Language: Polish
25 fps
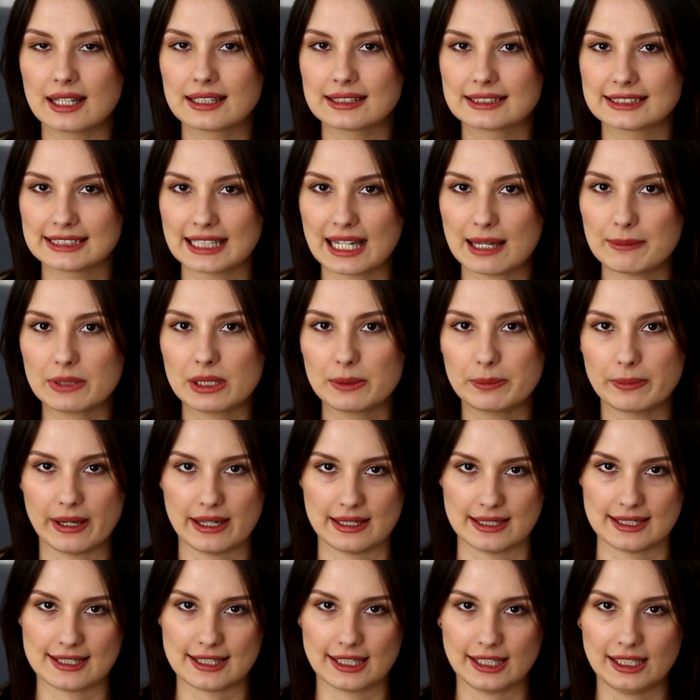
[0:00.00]
Sam i
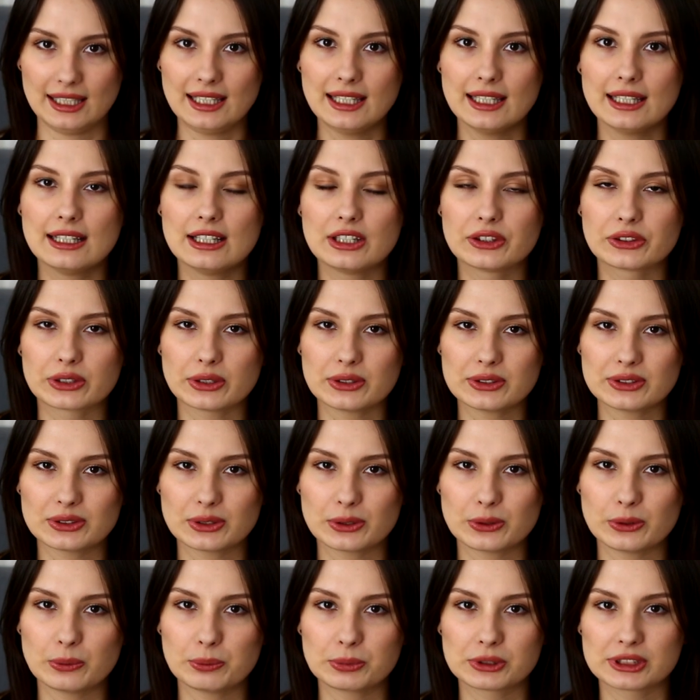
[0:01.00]
Percy. To
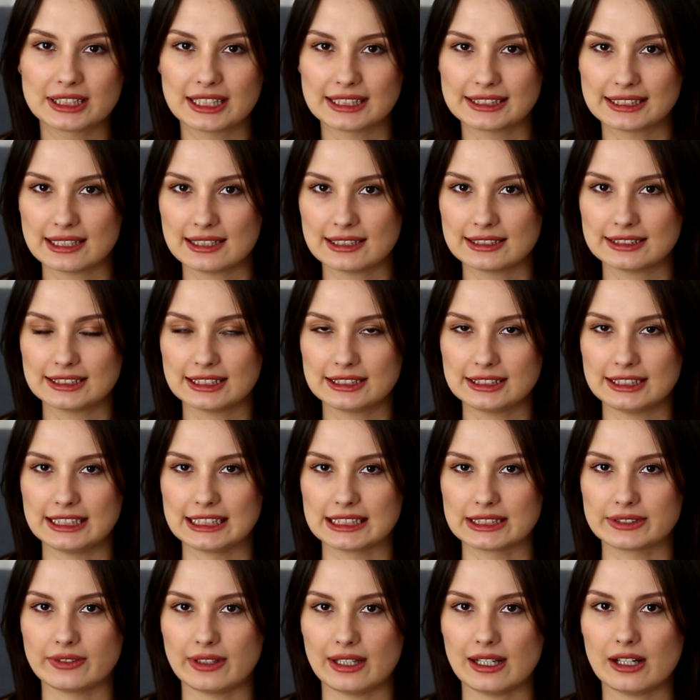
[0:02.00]
są przyjaciele z
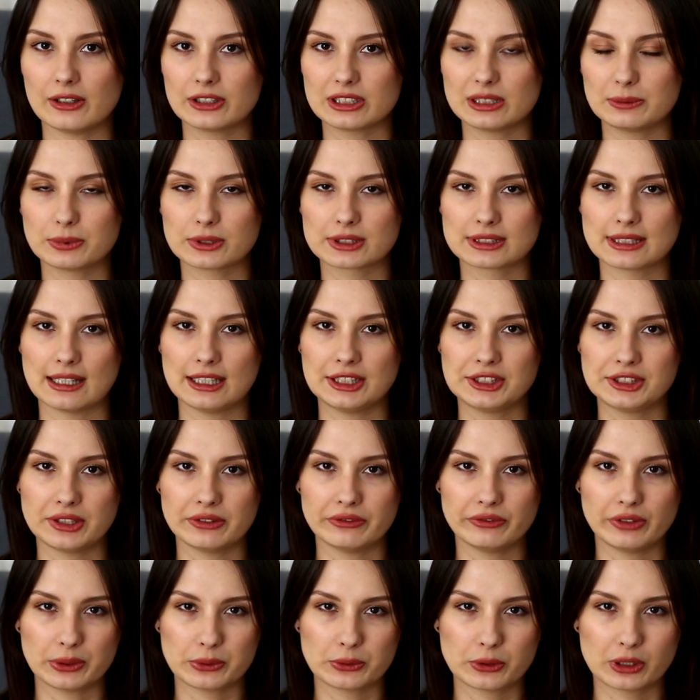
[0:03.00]
dzieciństwa. Oni poznali się
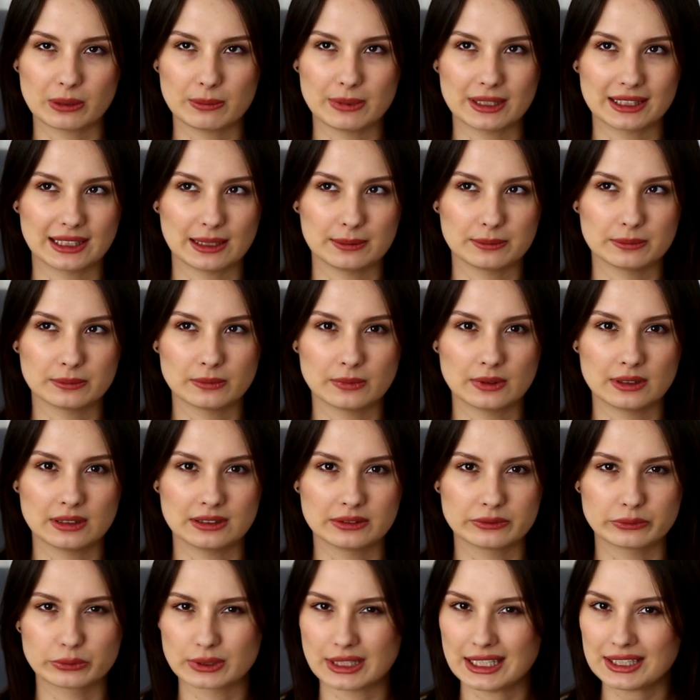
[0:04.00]
w wieku chyba tam
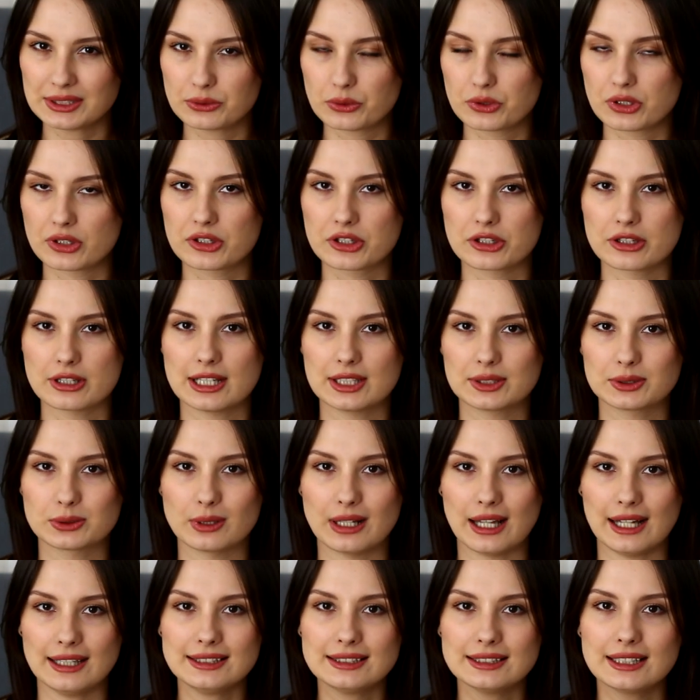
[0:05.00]
12 czy 13
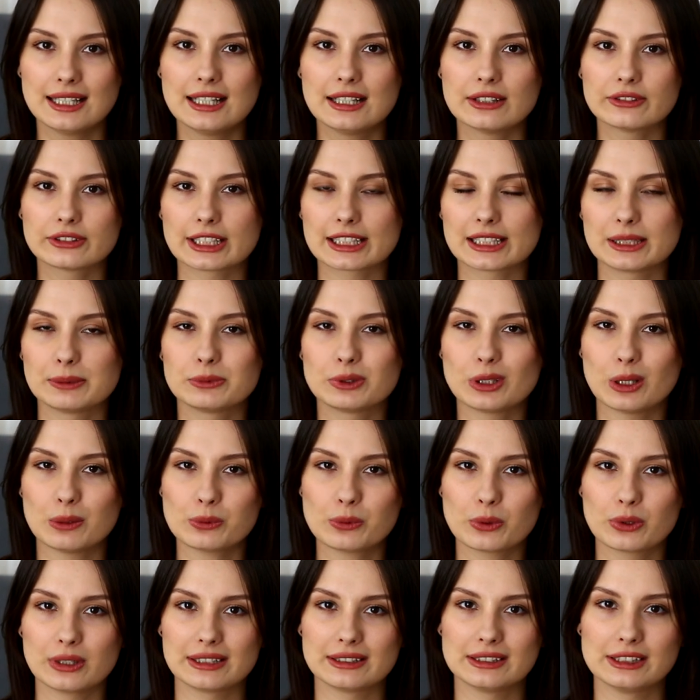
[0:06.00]
lat w takim
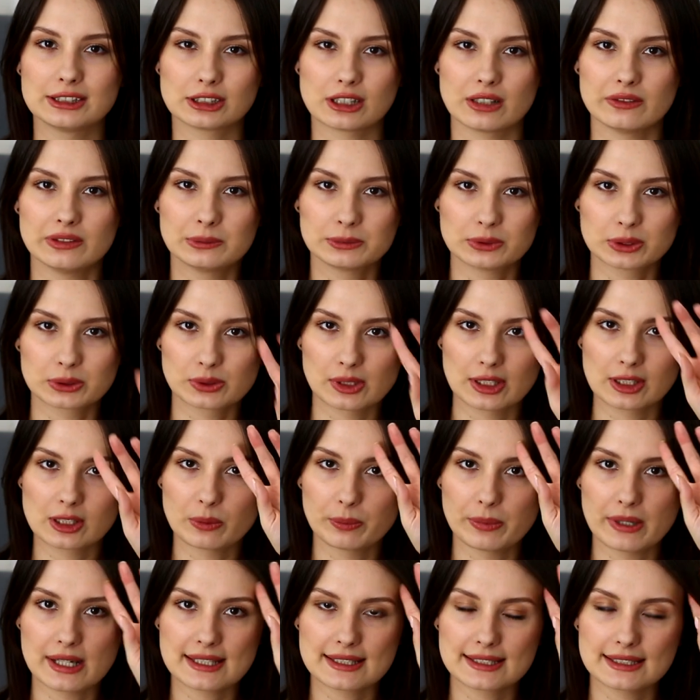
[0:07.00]
domku letniskowym, do którego
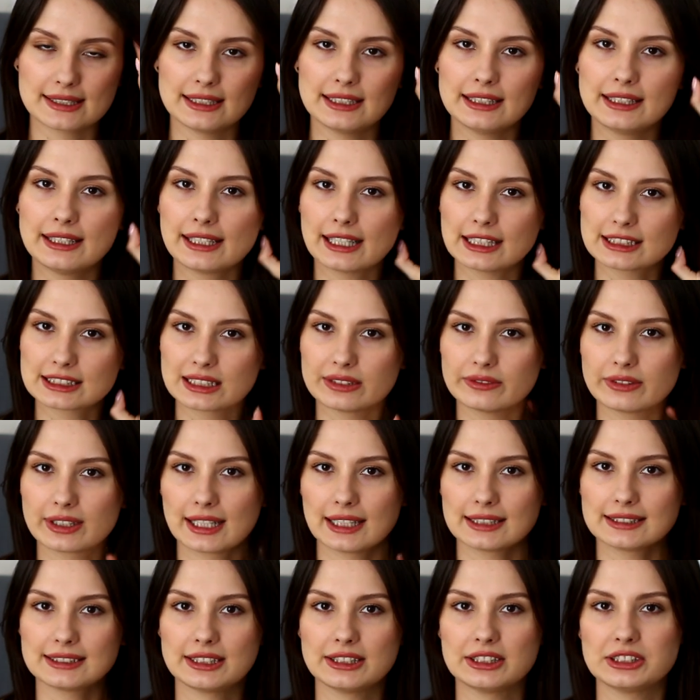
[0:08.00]
Persji każde
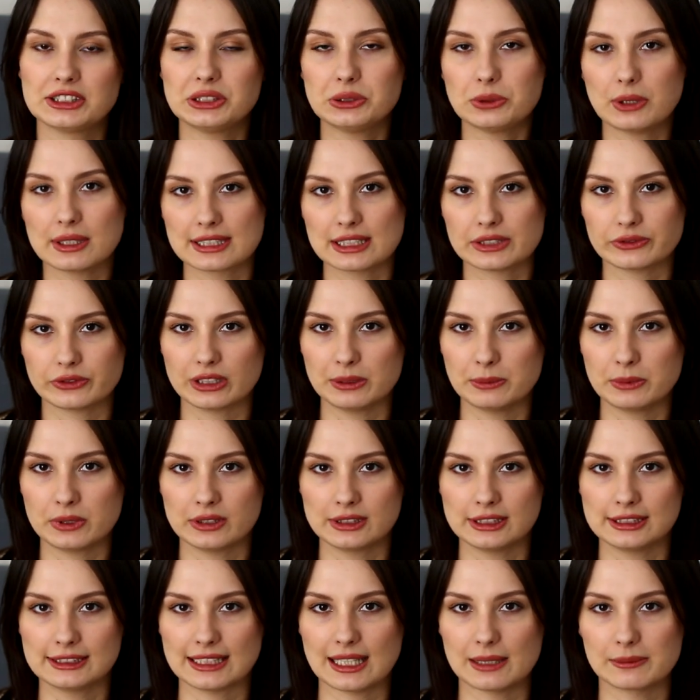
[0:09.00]
wakacje jeździła ze swoimi
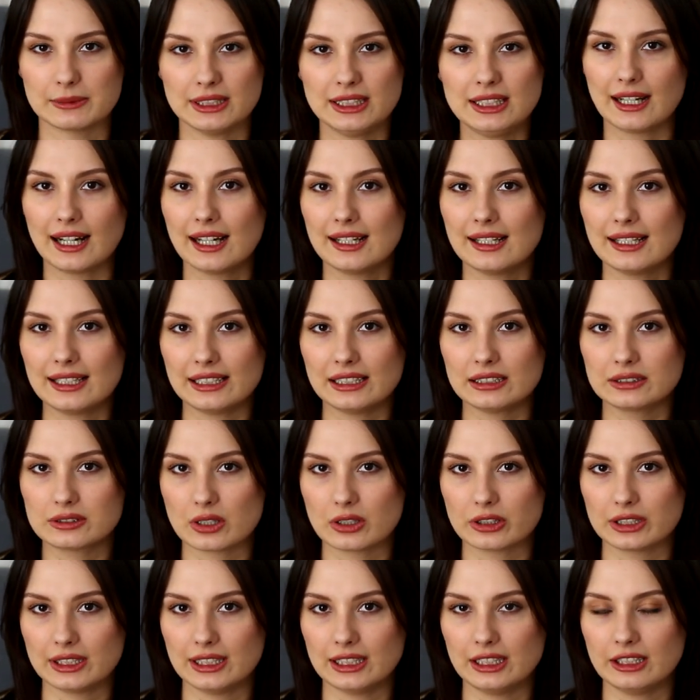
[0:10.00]
rodzicami, ale ich
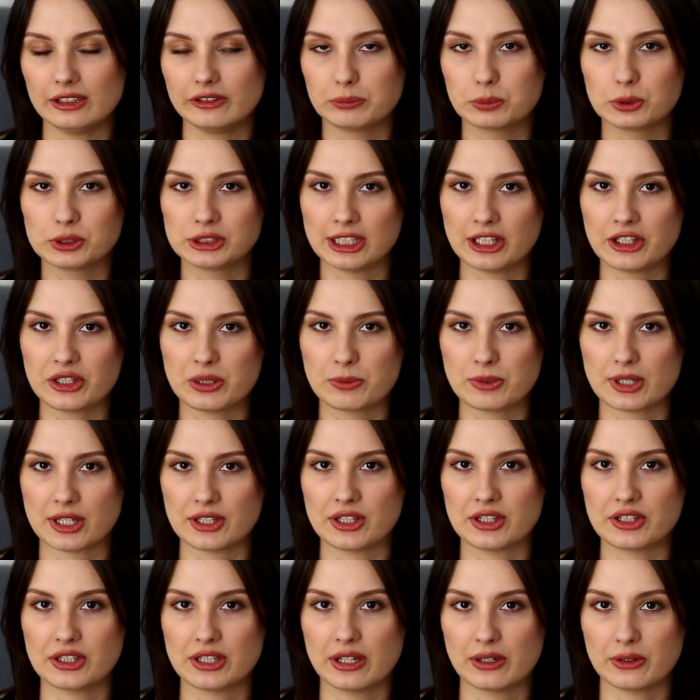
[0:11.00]
drogi w późniejszym
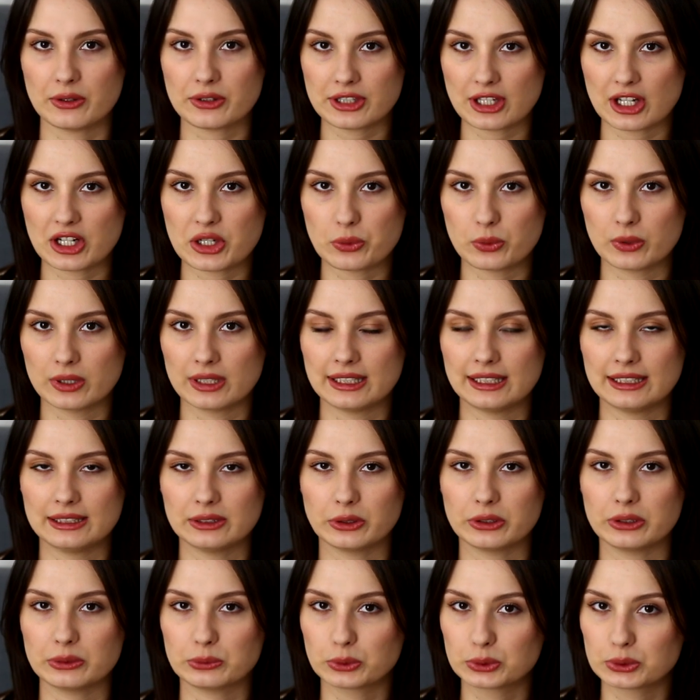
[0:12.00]
czasie się rozeszły i
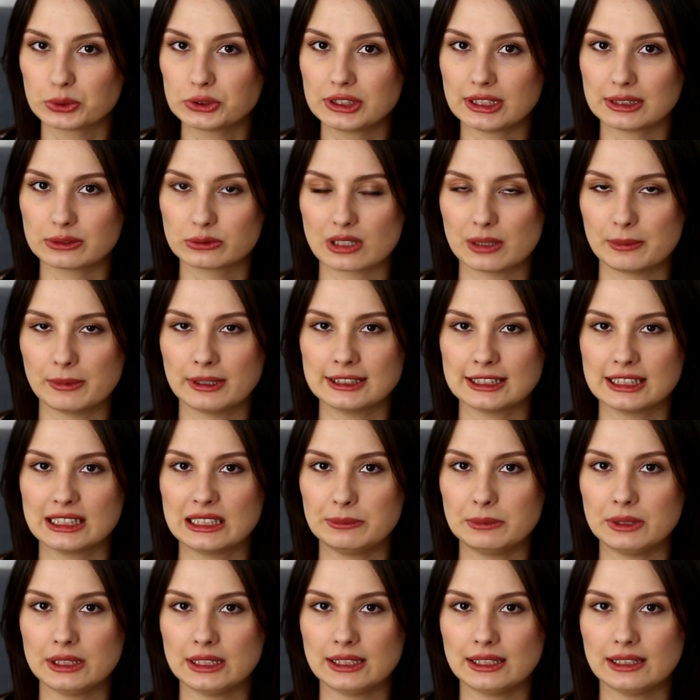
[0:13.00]
to uczucie, które między
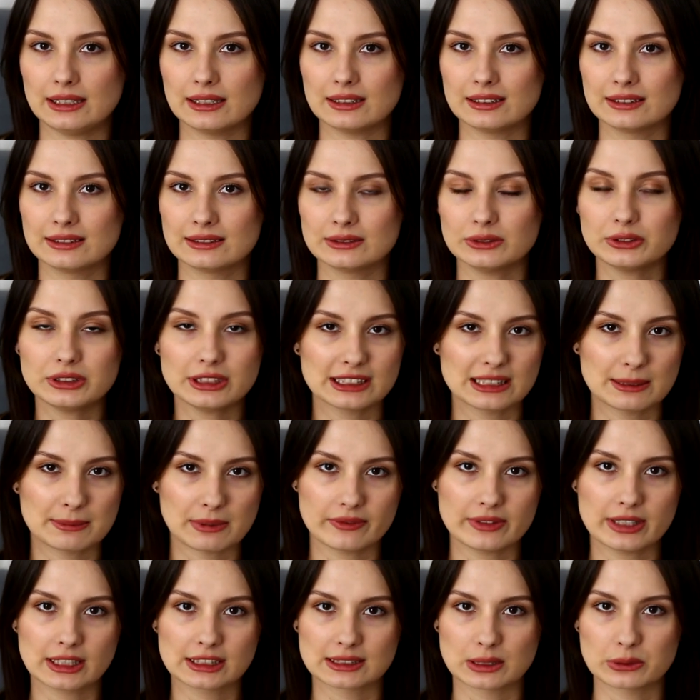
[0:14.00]
nimi e, no tak
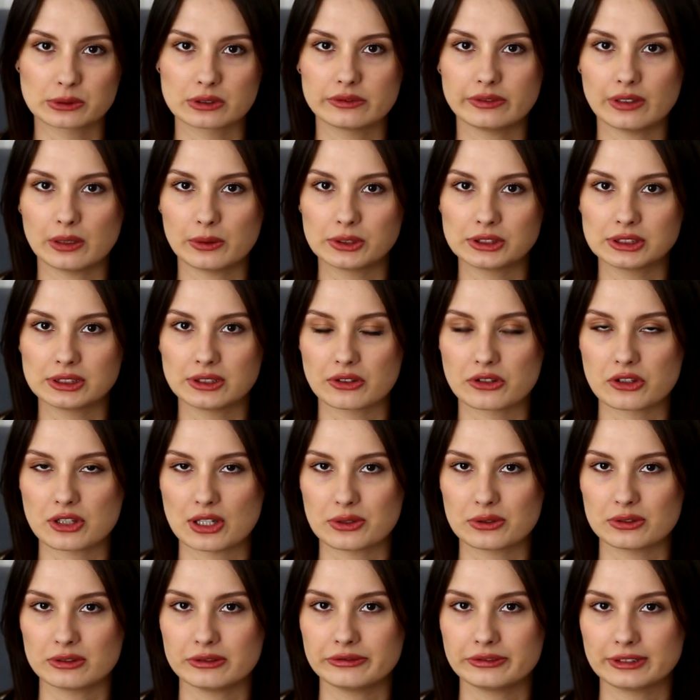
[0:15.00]
naprawdę kształtowało się od
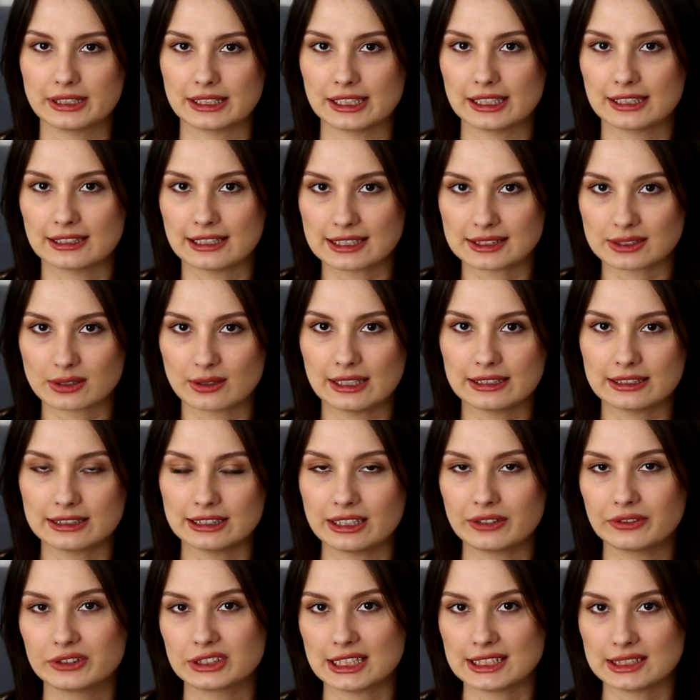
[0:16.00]
czasów takich
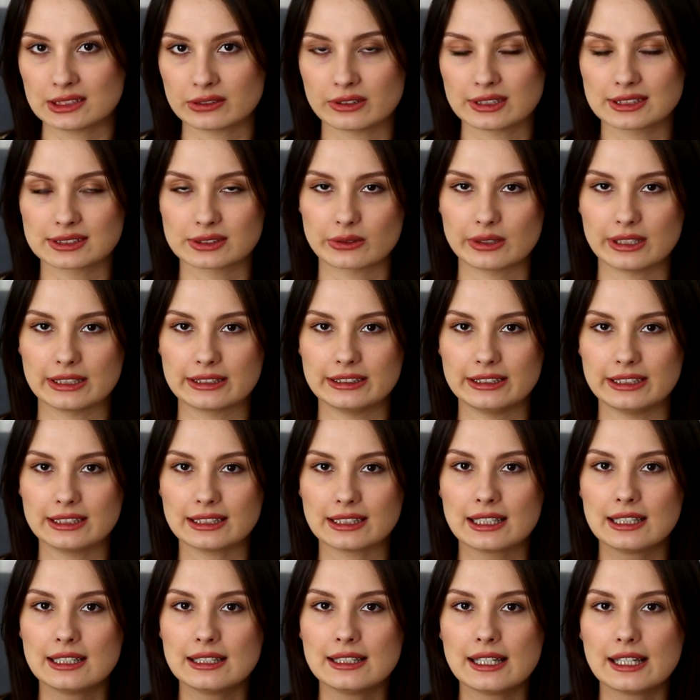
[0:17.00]
nastoletnich,
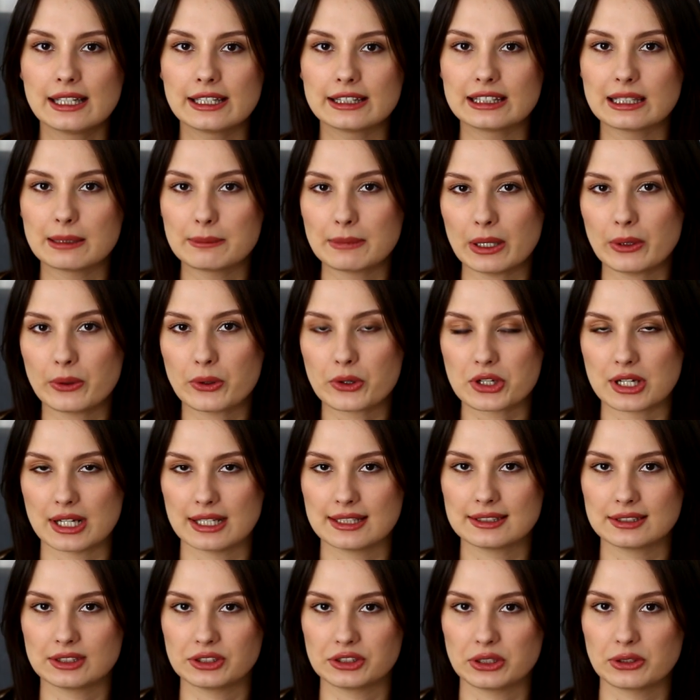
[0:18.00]
wczesnonastoletnich, nie miało
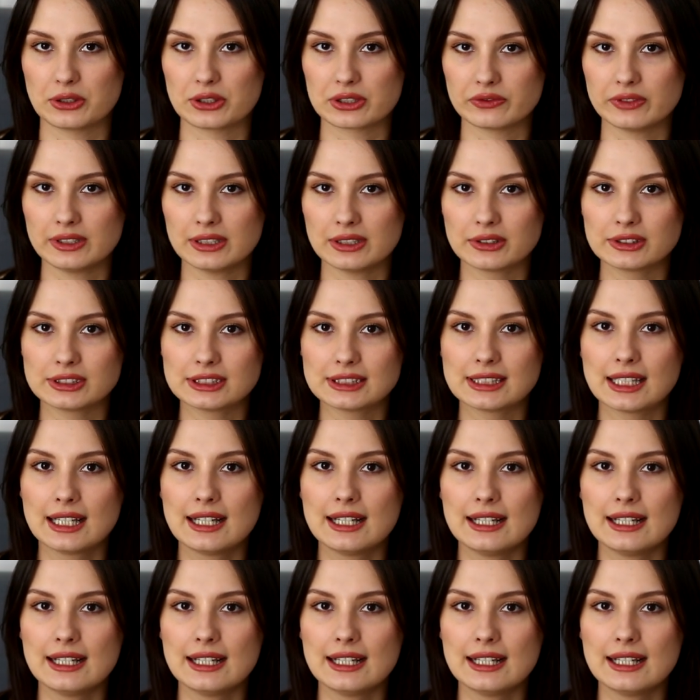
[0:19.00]
szansy się rozwinąć.